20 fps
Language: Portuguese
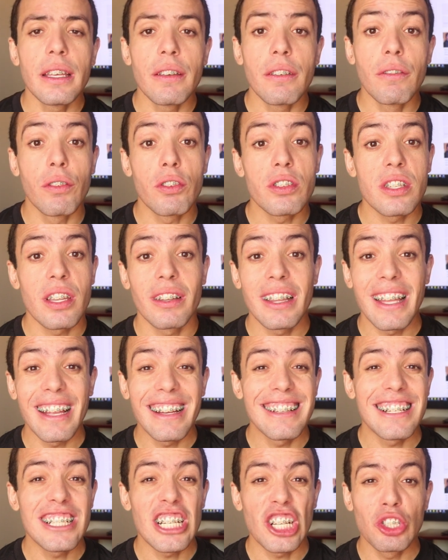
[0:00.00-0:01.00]
você tem
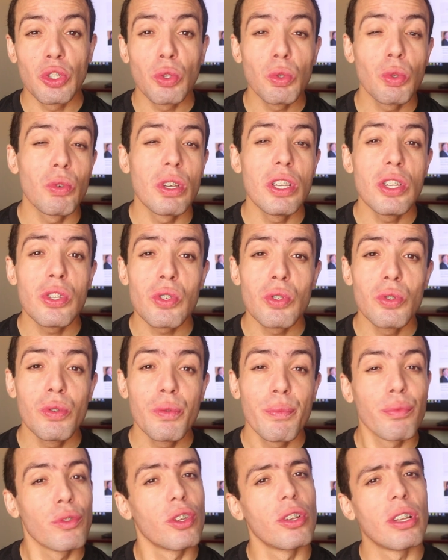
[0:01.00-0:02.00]
que deixar tudo isso
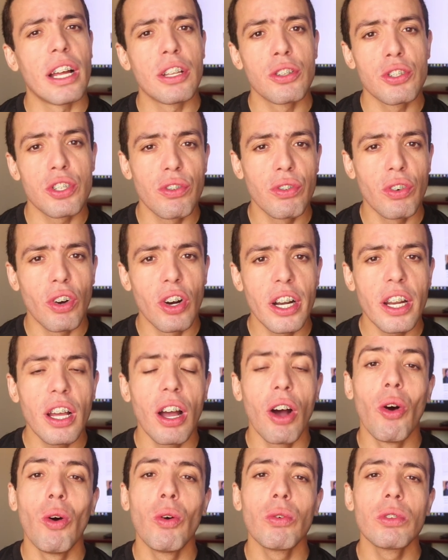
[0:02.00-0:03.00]
do lado de
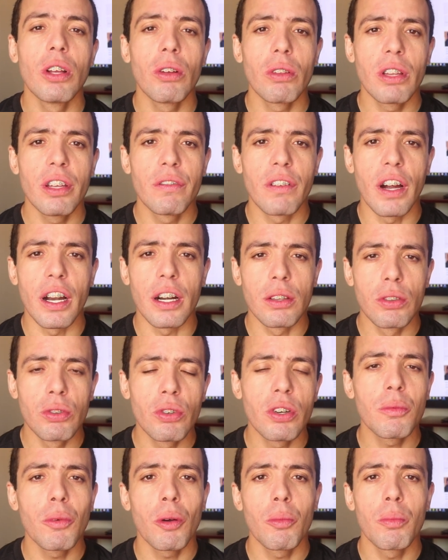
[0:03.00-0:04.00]
fora ou não levar.
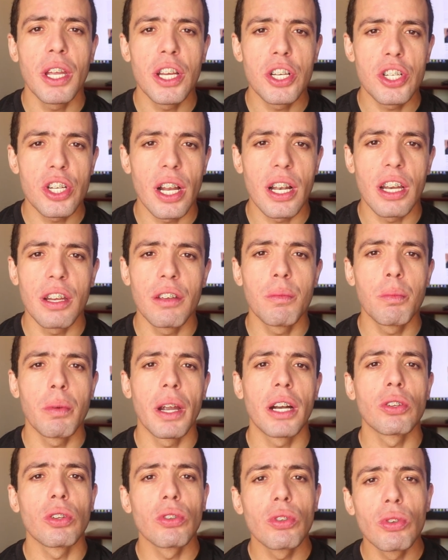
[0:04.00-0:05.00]
Normalmente ali
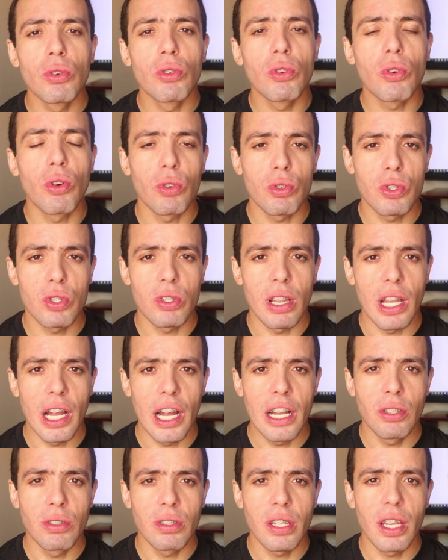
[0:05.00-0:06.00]
perto do
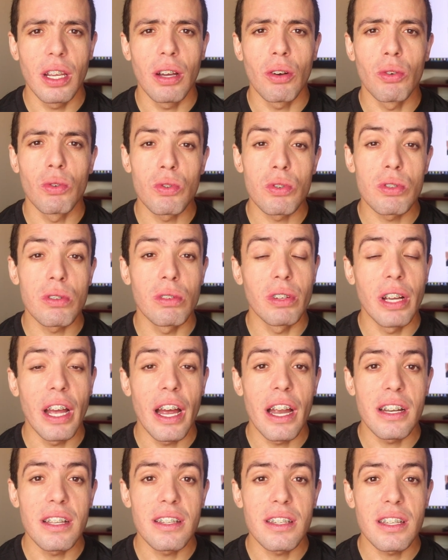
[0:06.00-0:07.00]
consulado tem alguns
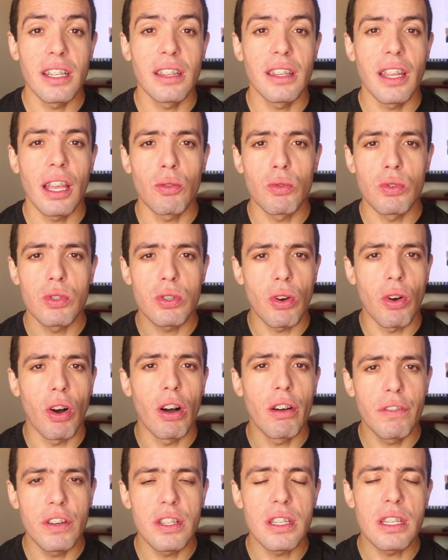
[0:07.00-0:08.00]
lugares que tem uns
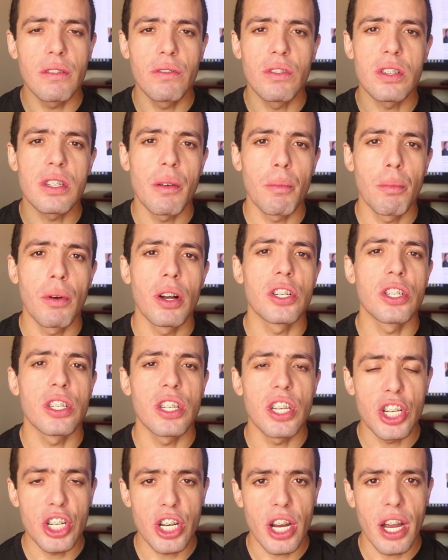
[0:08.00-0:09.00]
cofres que você pode
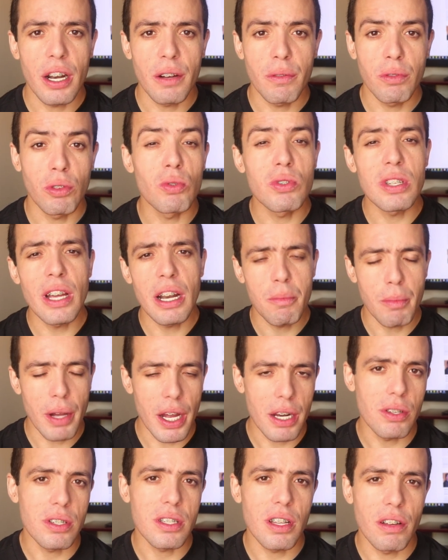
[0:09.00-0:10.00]
deixar, uns
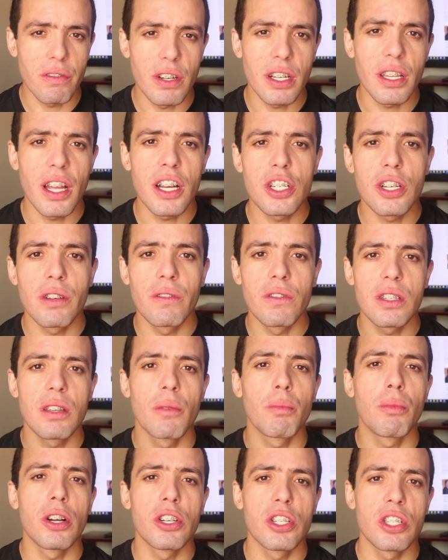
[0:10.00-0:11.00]
armários, na verdade, que
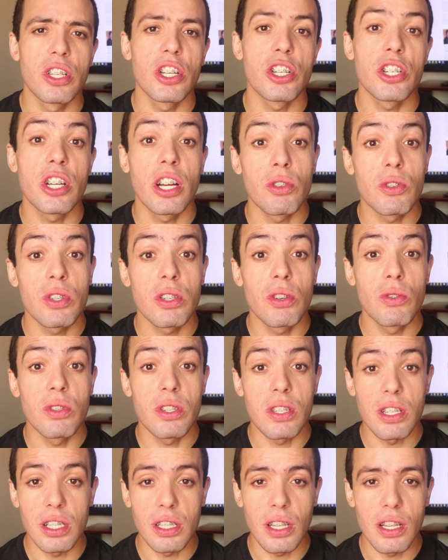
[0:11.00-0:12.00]
você pode deixar os
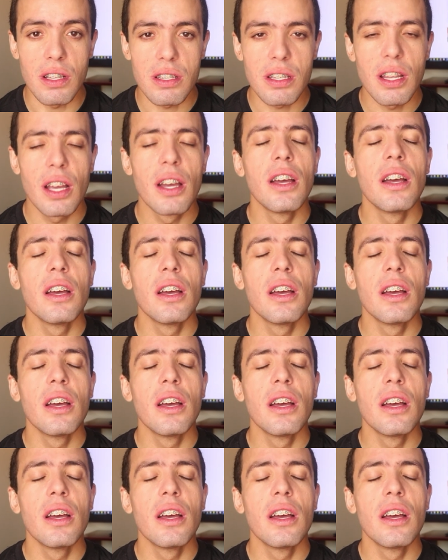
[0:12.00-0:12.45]
seus itens.